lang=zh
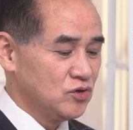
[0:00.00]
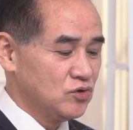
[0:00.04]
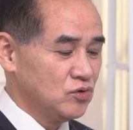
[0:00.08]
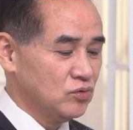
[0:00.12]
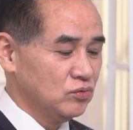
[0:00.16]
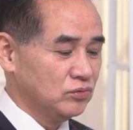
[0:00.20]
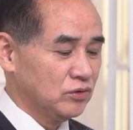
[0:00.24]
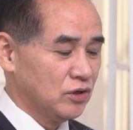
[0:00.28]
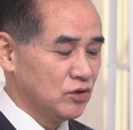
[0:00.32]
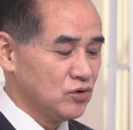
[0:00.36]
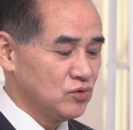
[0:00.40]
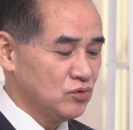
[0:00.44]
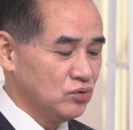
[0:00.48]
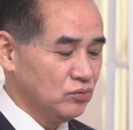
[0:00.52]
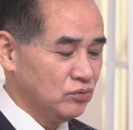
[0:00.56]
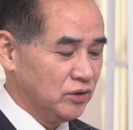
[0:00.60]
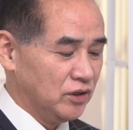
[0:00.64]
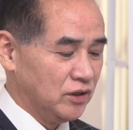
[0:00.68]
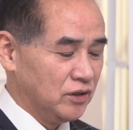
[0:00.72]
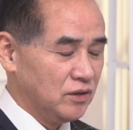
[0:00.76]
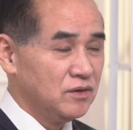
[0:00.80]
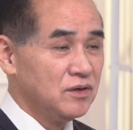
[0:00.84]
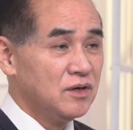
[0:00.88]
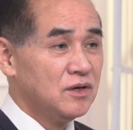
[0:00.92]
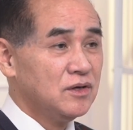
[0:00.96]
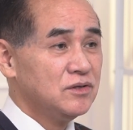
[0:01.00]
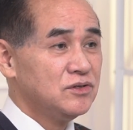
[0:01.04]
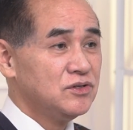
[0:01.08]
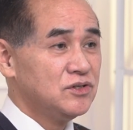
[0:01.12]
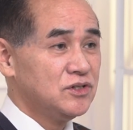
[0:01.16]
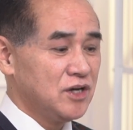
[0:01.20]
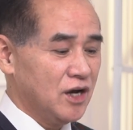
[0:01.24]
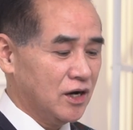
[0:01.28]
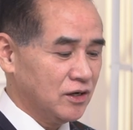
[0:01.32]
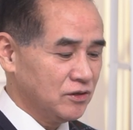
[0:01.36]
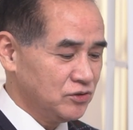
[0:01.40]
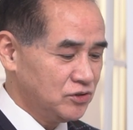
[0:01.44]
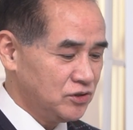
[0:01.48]
树的树龄
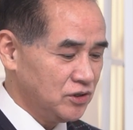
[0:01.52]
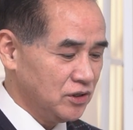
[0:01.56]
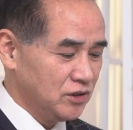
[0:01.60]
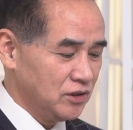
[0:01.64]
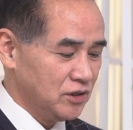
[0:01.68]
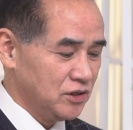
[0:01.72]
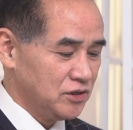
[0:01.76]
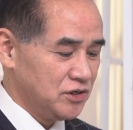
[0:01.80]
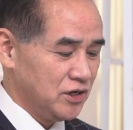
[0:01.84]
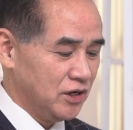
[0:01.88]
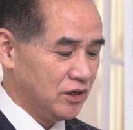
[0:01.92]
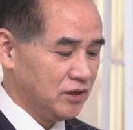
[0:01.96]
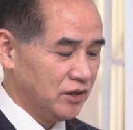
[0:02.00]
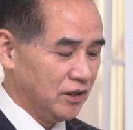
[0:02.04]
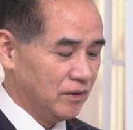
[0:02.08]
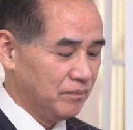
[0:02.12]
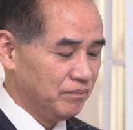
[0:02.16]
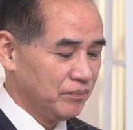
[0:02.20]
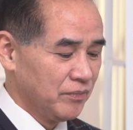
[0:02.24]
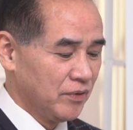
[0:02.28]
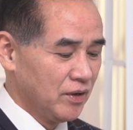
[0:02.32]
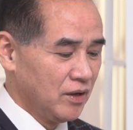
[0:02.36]
将近一千年。